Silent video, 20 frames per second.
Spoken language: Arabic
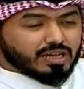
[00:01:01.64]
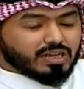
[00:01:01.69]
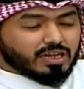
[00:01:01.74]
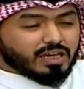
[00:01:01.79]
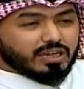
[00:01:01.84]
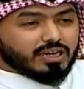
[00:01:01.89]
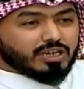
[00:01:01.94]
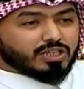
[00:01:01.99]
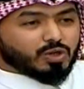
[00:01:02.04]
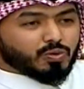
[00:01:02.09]

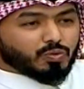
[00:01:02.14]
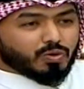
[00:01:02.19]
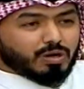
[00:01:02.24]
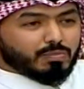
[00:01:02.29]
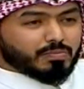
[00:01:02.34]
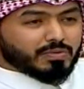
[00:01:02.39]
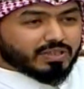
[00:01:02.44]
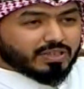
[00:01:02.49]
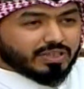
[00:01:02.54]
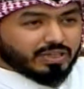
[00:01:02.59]
اللي يدور
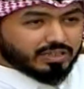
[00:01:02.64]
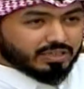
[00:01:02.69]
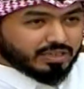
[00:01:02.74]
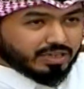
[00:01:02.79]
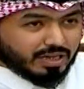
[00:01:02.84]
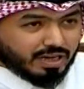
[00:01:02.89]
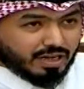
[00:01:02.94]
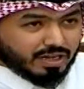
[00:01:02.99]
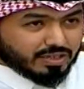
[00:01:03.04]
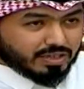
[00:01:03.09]
المدح عند
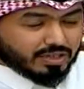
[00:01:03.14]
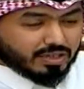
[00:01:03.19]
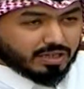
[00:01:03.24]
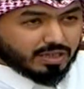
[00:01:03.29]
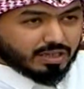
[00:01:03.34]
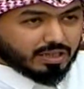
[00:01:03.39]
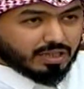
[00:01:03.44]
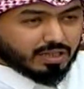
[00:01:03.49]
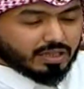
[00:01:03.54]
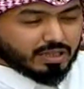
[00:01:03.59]
الناس اللي يدور
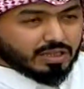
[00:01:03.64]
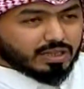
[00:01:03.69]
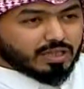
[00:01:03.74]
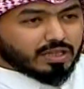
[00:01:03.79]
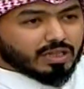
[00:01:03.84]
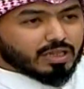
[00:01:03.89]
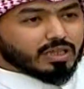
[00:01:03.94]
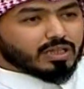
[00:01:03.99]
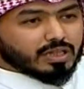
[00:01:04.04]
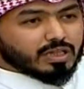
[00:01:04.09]
المدح عند
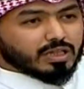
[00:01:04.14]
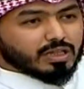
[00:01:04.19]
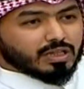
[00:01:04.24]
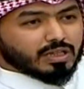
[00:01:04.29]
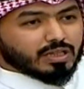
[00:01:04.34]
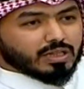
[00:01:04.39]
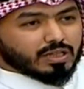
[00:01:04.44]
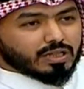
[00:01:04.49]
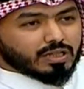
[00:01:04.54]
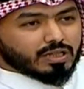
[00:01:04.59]
الناس
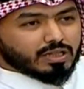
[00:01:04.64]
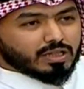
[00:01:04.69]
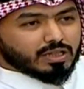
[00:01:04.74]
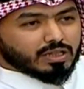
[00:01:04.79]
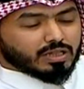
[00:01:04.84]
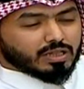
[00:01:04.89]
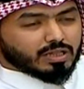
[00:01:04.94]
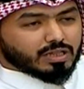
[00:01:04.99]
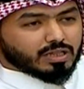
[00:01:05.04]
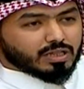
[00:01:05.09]
ما
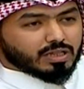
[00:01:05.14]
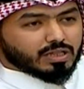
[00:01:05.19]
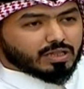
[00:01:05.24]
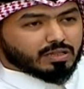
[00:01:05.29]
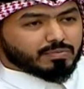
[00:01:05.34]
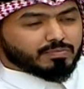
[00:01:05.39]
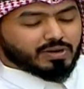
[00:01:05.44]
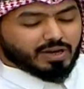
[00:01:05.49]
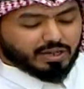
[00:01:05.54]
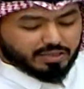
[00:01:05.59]
عنده سالفه
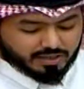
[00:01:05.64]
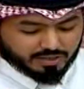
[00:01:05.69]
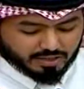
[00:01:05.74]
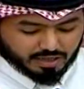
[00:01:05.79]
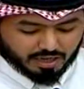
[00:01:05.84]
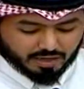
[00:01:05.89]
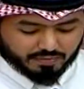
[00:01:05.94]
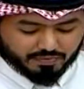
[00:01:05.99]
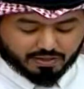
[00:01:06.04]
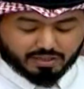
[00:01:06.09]
ما عنده
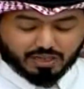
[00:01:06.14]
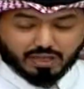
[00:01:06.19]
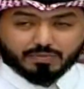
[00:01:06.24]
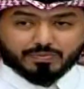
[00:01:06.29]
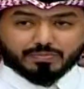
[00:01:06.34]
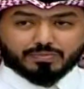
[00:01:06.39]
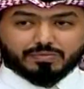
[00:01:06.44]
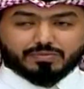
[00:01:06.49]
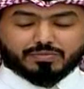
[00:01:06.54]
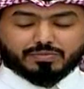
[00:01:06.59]
سالفه طيب. ابدا
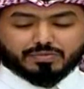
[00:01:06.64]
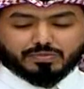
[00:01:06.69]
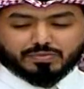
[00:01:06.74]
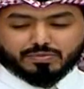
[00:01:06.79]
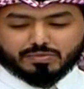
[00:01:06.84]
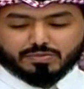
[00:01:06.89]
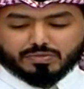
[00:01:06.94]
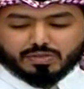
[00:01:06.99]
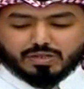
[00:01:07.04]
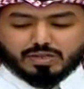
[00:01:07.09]
طيب. ما عنده سالفه
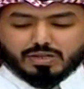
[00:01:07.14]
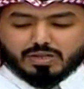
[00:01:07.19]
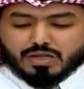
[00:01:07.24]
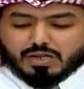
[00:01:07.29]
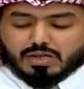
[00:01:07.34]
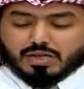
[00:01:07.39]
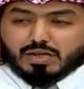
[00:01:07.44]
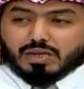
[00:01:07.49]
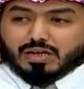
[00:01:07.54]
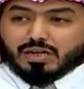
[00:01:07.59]

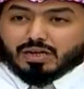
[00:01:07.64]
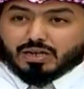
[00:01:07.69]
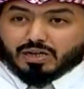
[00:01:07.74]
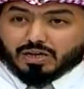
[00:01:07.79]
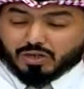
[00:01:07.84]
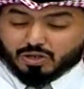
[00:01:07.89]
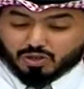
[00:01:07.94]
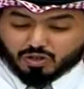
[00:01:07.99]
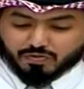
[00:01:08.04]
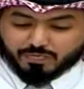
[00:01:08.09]

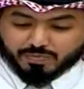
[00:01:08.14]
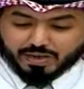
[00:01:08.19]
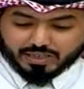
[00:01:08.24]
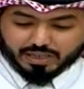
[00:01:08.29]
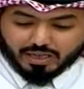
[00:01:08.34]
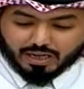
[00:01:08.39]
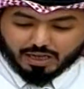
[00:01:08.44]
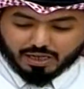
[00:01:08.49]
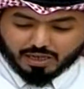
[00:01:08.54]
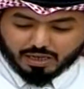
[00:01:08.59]
شوف
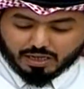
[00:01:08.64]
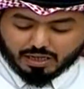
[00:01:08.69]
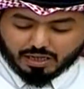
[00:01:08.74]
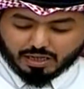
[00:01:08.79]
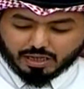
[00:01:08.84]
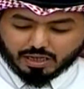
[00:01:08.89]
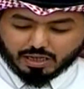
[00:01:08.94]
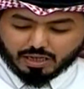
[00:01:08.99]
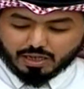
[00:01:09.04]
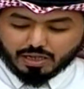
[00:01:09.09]
مقطع
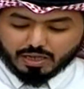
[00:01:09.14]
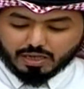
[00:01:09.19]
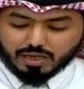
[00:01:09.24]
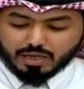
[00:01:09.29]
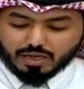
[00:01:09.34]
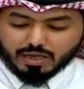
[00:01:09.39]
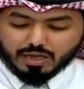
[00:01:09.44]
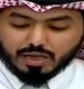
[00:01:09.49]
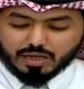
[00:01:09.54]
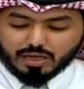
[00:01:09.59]
آآ
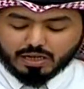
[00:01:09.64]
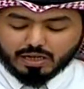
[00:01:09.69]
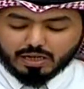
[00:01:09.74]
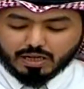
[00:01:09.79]
آه،